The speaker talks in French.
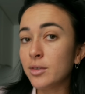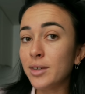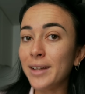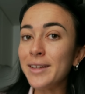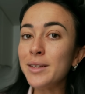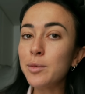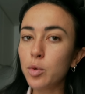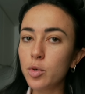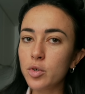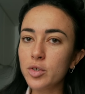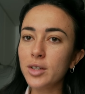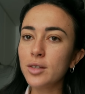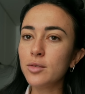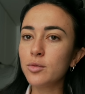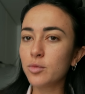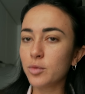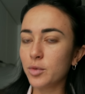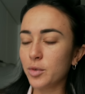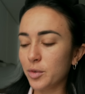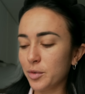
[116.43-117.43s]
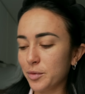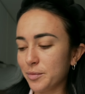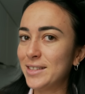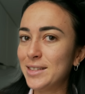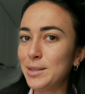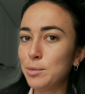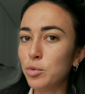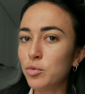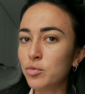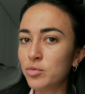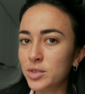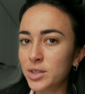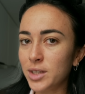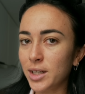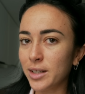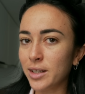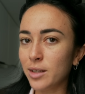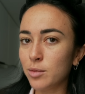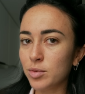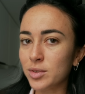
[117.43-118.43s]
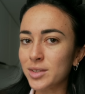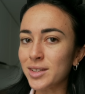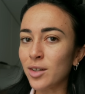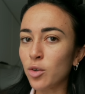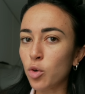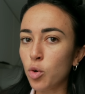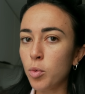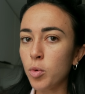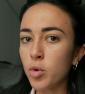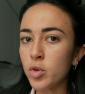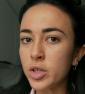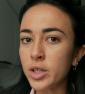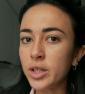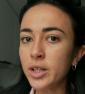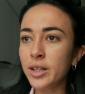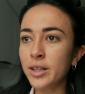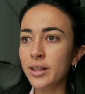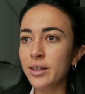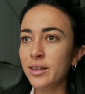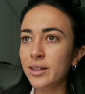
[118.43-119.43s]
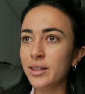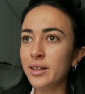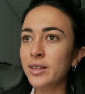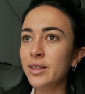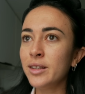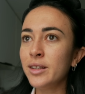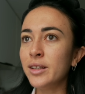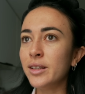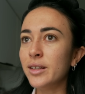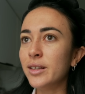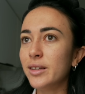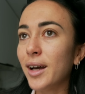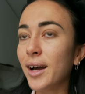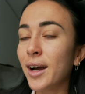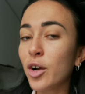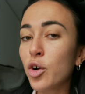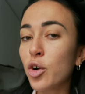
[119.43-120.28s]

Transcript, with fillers: l'année prochaine, donc c'est pour vous dire à quel point c'est un gros projet et qui a